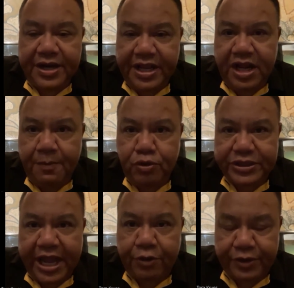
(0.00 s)
คราวนี้เรื่อง
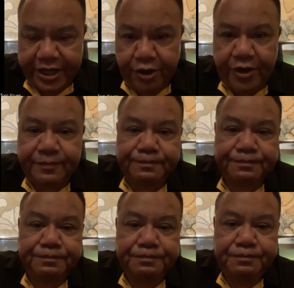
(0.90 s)
ผู้ชายคนนี้หน่อย
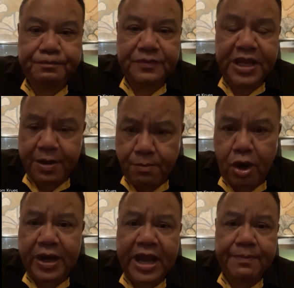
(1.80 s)
อย่างนี้ผ
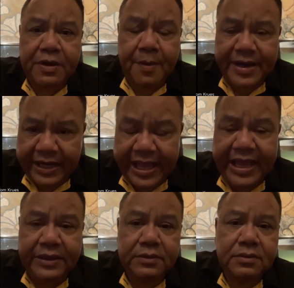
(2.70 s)
มบอกนะครับเขาเป็นนักเล
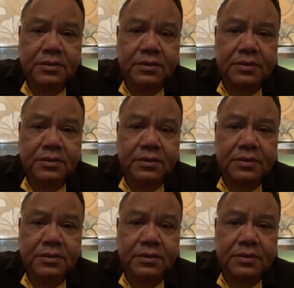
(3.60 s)
ง